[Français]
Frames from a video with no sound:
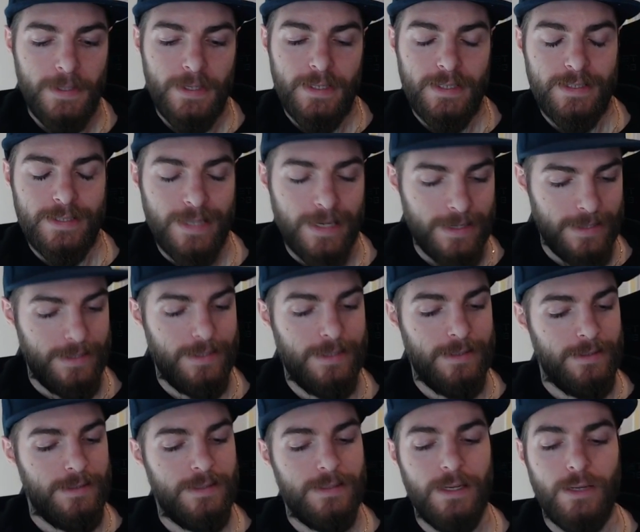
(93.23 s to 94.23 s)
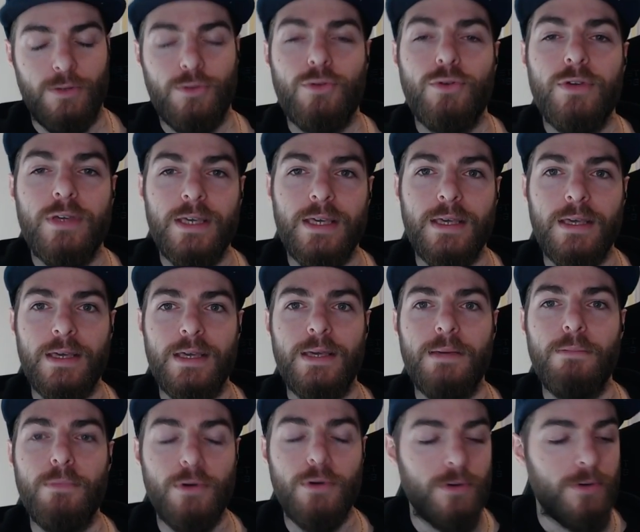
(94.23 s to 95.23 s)
C'est un truc me, qui,
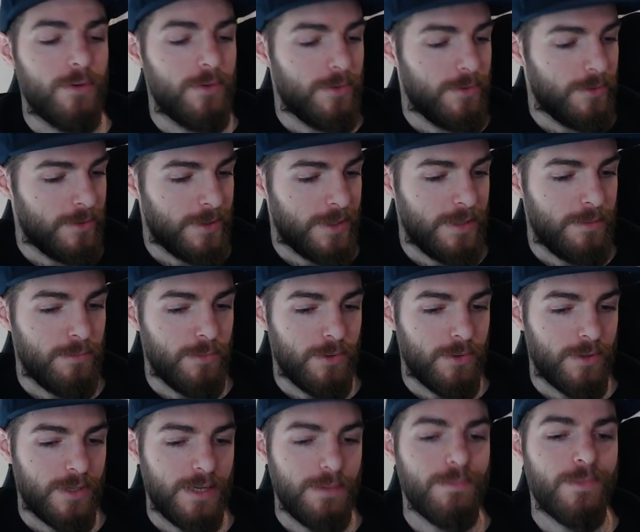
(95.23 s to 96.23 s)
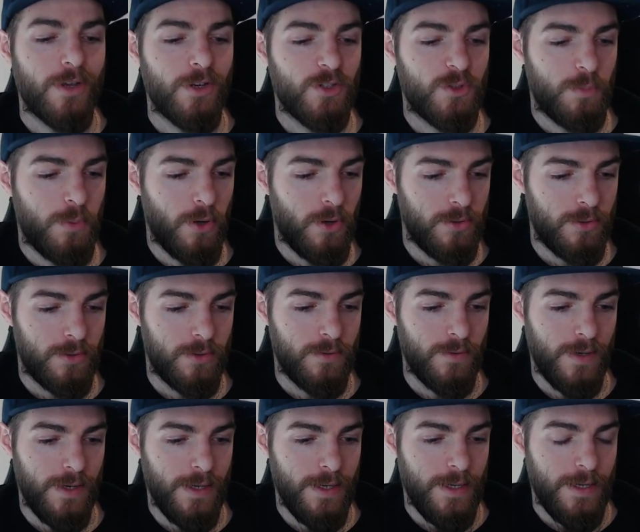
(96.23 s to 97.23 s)
me, qui me transporte, tu
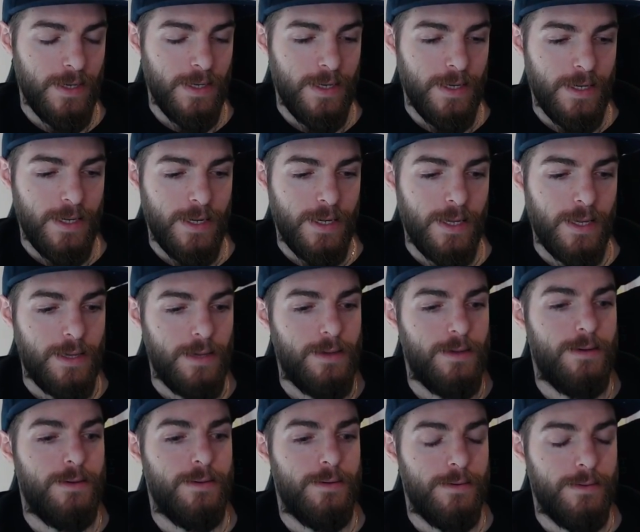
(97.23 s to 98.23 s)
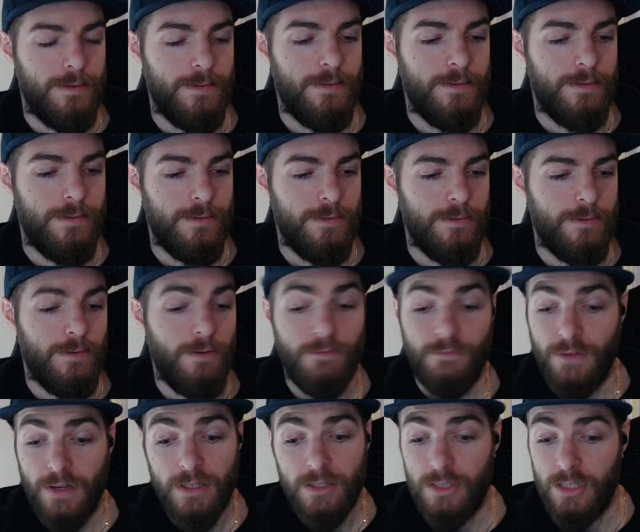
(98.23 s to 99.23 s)
vois. Et euh, en
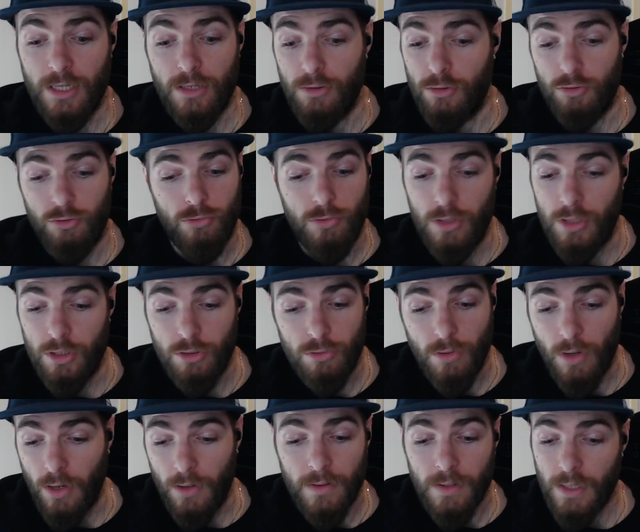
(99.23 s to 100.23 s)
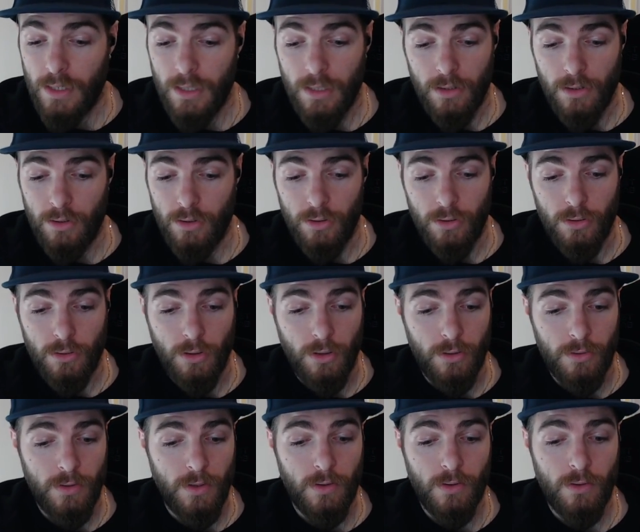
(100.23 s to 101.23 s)
fait, c'est que je suis, je suis rentré euh,
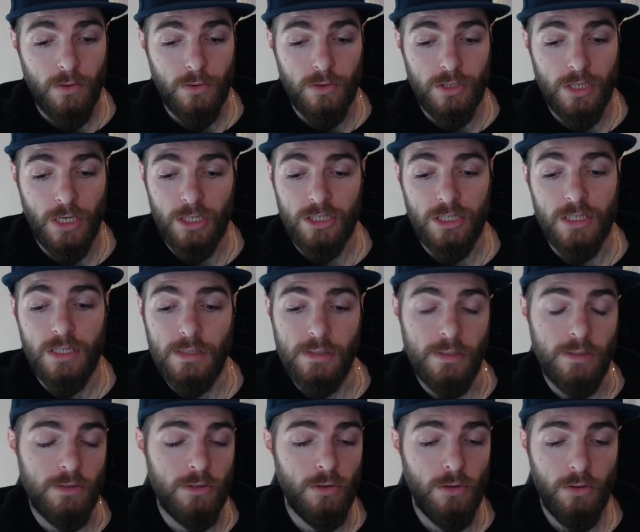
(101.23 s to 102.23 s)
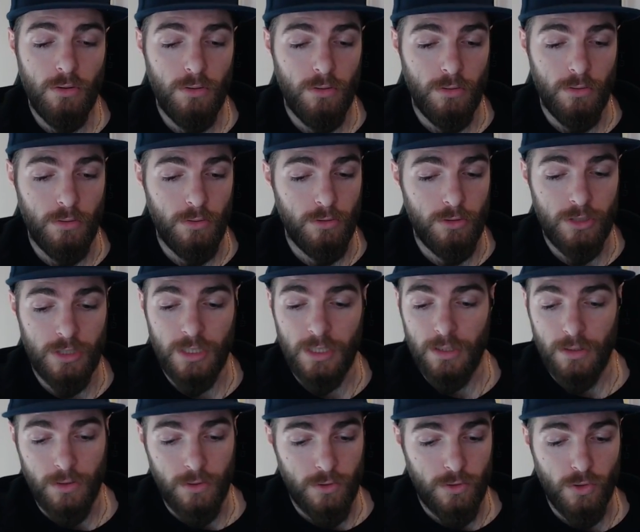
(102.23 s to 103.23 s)
en tant que chargé d'édition euh,
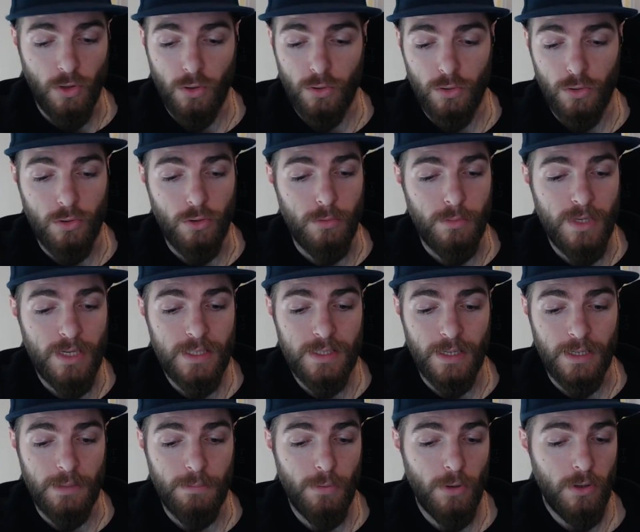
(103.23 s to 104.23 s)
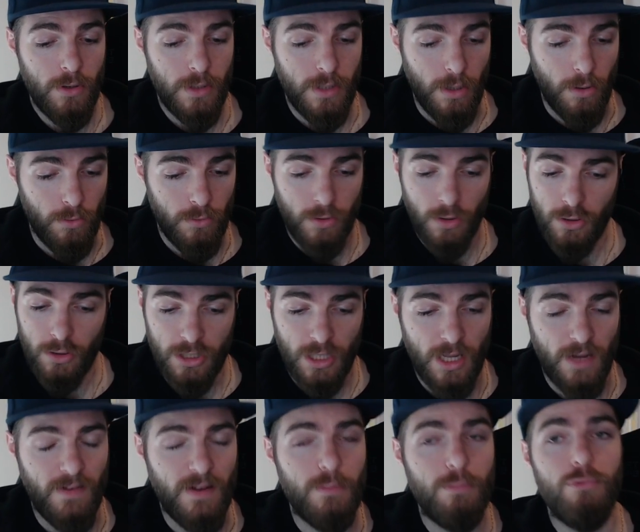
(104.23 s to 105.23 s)
chez Snorgle Comics à l'époque, il y a longtemps, j'y
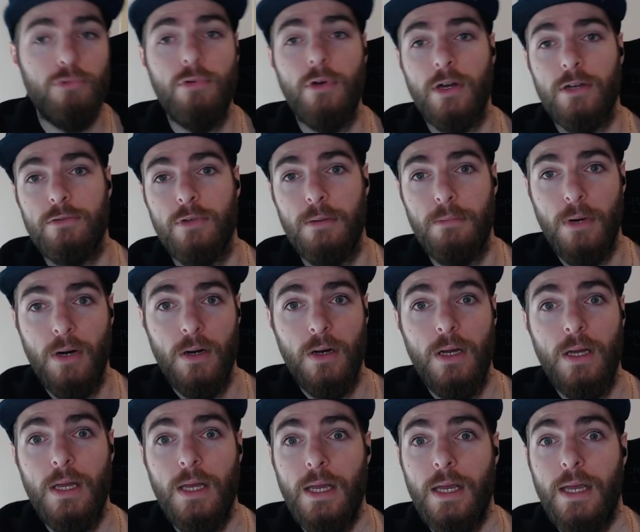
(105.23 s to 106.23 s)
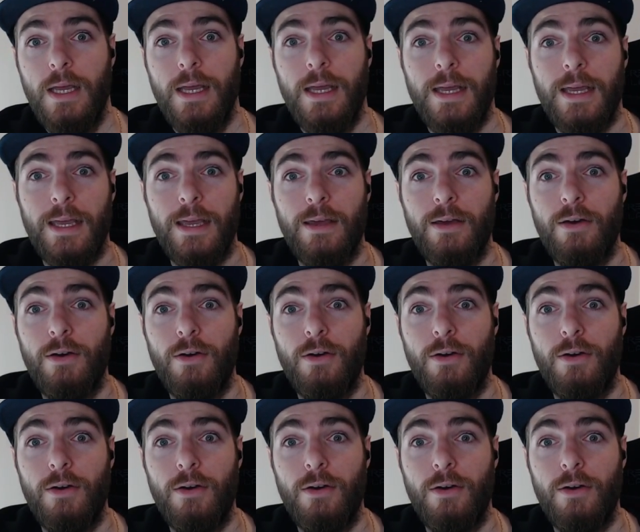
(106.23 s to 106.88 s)
travaille plus actuellement. Et